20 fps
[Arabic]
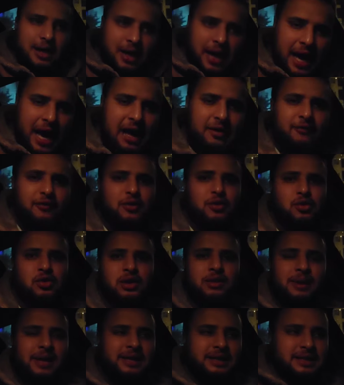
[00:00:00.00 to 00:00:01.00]
عارف
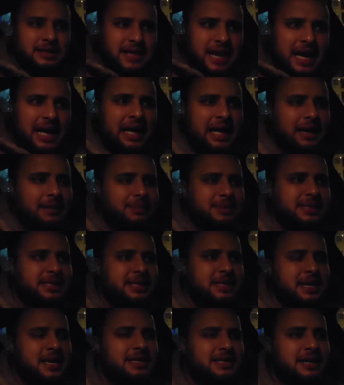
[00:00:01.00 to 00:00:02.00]
الكره ما عندها علاقه
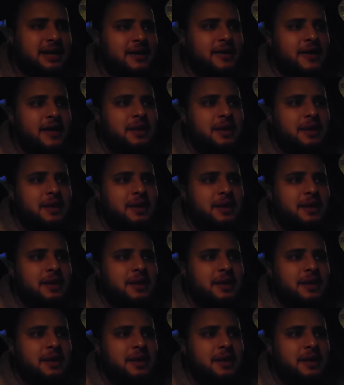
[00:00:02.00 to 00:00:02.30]
بالسياسه